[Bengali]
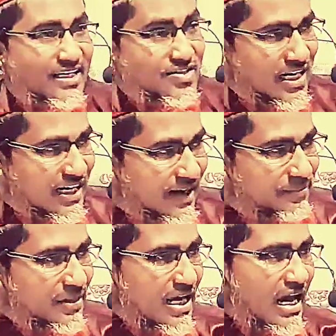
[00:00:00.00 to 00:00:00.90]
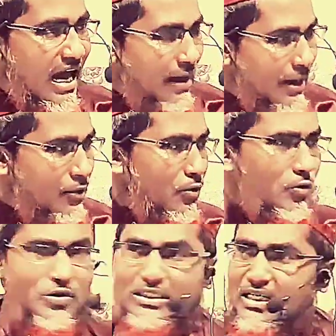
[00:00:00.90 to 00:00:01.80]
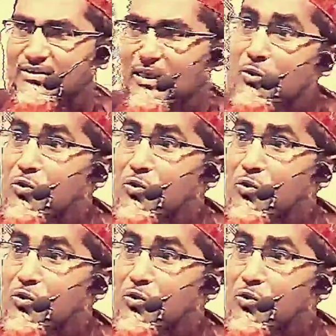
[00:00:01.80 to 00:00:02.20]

খ্রিস্টানরা আবার অন্য জাতিরা তারা